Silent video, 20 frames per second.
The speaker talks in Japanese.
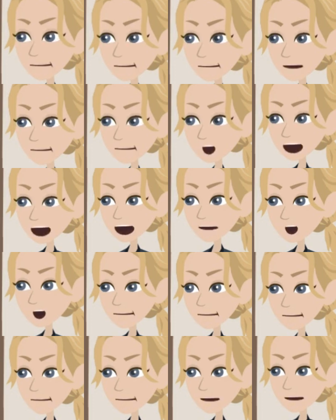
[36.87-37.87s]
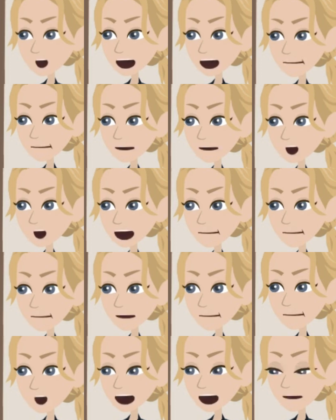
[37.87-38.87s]
それを埋める蓄え
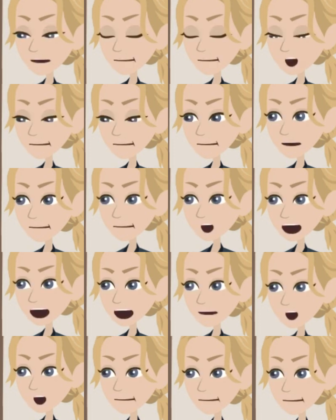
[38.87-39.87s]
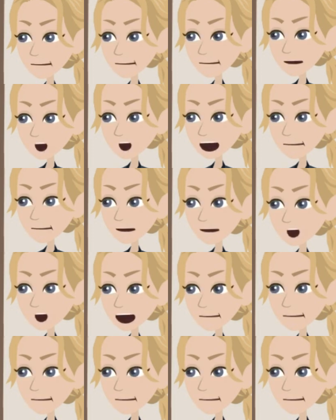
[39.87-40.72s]
が必要という話になってきます。